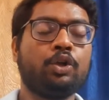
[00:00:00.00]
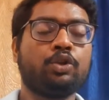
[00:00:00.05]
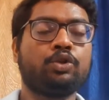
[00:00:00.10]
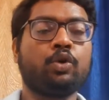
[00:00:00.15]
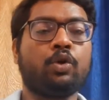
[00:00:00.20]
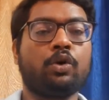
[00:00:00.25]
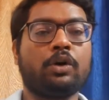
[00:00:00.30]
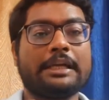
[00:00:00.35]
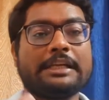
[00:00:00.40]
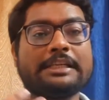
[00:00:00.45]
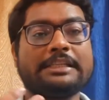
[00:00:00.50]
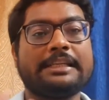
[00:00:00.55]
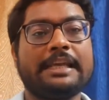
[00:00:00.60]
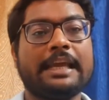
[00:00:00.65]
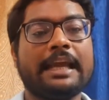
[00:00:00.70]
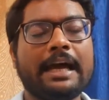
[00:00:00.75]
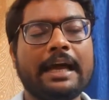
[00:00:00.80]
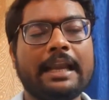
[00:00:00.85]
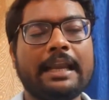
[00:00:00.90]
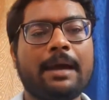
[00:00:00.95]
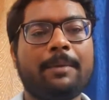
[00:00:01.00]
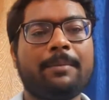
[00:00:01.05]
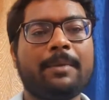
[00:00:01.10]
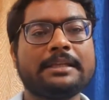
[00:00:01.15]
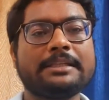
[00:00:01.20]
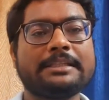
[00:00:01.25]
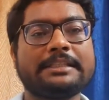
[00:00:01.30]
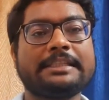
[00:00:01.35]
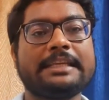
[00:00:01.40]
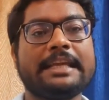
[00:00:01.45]
তো সেখানে আমরা
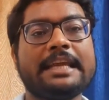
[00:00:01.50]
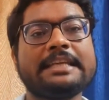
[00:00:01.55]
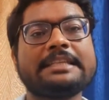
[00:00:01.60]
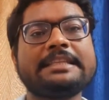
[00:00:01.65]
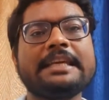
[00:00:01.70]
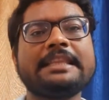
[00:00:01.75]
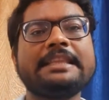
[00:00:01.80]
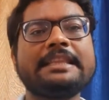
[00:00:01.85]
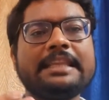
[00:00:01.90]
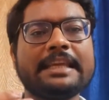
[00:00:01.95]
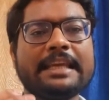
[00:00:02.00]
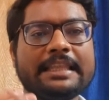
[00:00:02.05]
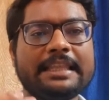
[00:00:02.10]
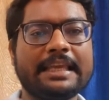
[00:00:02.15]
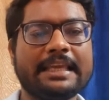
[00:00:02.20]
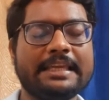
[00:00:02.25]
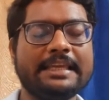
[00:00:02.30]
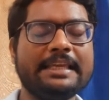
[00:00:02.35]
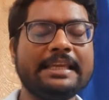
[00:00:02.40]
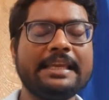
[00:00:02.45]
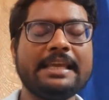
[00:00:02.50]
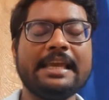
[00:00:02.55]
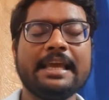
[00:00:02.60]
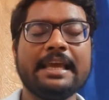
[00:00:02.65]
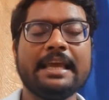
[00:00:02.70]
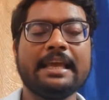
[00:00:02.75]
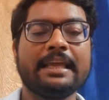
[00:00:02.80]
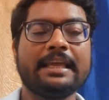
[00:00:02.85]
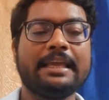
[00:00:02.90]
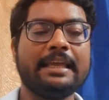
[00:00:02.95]
শেষের দিকে দেখি
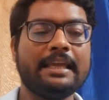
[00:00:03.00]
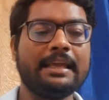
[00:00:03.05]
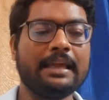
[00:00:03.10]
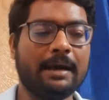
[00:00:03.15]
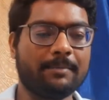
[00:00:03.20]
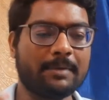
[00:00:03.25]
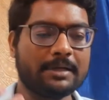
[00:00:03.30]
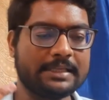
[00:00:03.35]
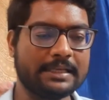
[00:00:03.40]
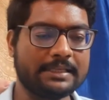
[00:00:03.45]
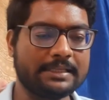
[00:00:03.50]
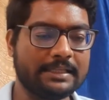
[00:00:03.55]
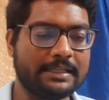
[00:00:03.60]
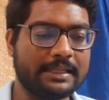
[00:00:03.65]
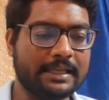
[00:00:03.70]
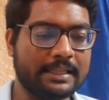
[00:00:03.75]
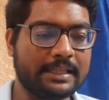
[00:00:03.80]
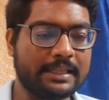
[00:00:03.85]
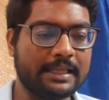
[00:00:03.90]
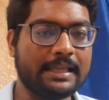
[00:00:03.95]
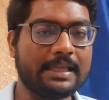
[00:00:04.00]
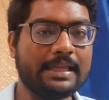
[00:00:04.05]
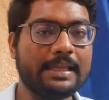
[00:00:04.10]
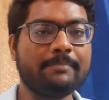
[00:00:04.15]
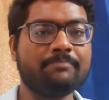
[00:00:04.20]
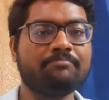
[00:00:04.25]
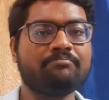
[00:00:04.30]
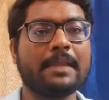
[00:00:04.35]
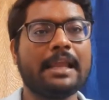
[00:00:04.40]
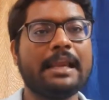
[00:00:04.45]
কি আমরা শেষের দিকে দেখি
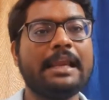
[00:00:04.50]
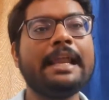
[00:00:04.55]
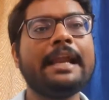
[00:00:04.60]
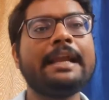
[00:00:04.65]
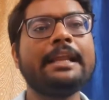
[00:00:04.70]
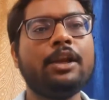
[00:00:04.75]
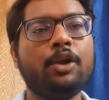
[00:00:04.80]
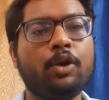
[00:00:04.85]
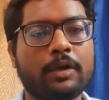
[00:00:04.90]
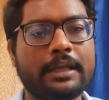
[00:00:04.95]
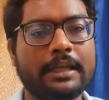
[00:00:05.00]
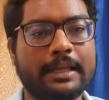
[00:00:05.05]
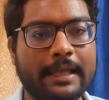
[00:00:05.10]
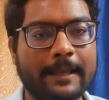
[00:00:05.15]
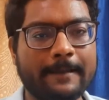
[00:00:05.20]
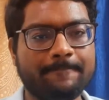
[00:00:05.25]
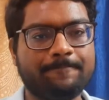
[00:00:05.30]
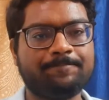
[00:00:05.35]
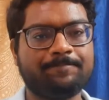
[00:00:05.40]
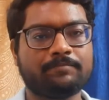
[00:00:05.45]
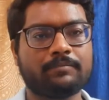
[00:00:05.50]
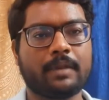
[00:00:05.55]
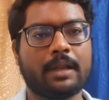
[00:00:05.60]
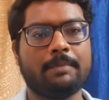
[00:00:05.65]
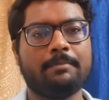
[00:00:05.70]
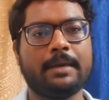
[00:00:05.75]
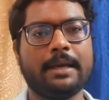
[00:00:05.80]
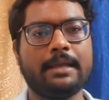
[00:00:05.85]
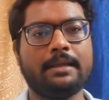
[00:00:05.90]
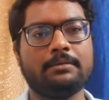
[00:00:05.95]
লেডি লোকিকে
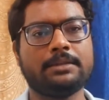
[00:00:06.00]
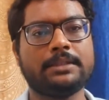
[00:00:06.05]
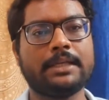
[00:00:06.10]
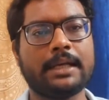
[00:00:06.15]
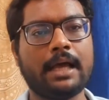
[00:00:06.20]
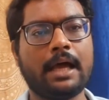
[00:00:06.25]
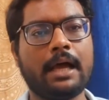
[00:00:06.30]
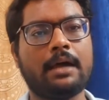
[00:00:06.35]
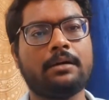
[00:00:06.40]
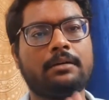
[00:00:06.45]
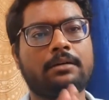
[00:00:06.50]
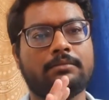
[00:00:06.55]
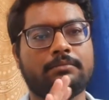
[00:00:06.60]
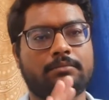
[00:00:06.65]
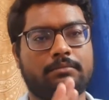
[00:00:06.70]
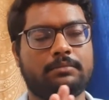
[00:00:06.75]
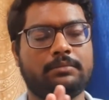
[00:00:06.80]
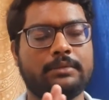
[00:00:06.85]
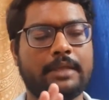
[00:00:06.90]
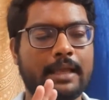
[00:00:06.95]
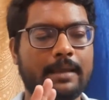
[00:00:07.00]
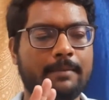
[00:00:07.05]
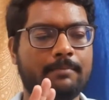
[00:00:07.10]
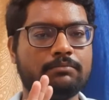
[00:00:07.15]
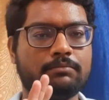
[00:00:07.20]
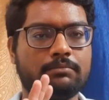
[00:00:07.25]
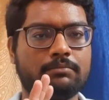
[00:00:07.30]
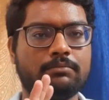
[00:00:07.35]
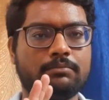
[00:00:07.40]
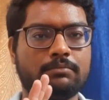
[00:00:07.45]
মানে যেটা দেখে
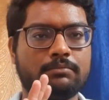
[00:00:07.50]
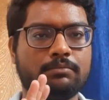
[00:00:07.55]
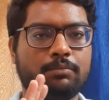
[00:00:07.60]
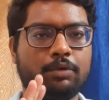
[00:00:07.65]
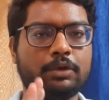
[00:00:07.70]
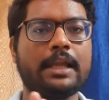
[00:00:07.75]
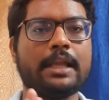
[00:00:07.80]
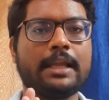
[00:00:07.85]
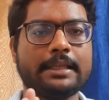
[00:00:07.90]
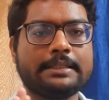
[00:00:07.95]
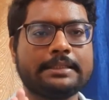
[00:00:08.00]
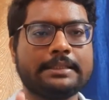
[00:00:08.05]
বোঝা যাচ্ছে